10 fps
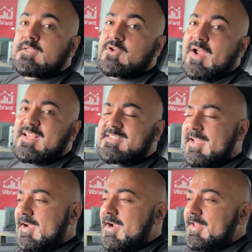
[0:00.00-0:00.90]
सो so गाइज़
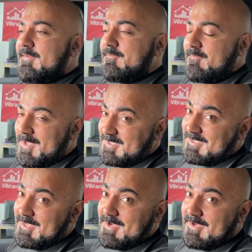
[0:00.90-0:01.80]
ये गाड़ी
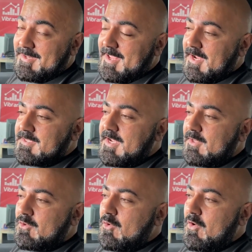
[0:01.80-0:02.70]
वैसे अगर देखा
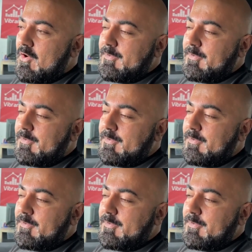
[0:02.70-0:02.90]
जाए तो